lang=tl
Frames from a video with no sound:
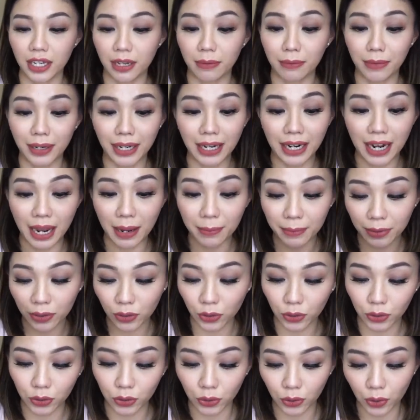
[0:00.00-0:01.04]
Ang magagamit
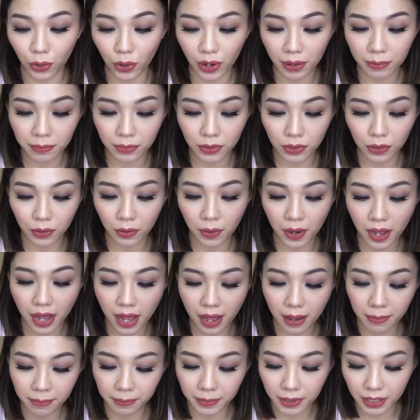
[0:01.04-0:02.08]
ko ito. I'm so
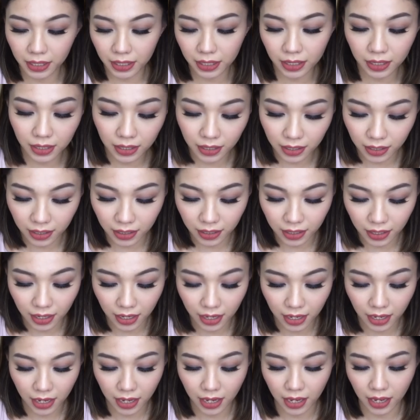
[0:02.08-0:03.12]
happy.
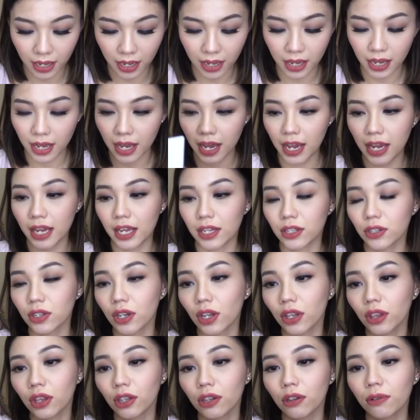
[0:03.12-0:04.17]
Ayan. So,
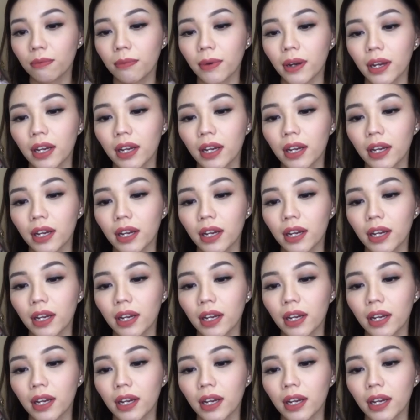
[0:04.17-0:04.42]
ito yung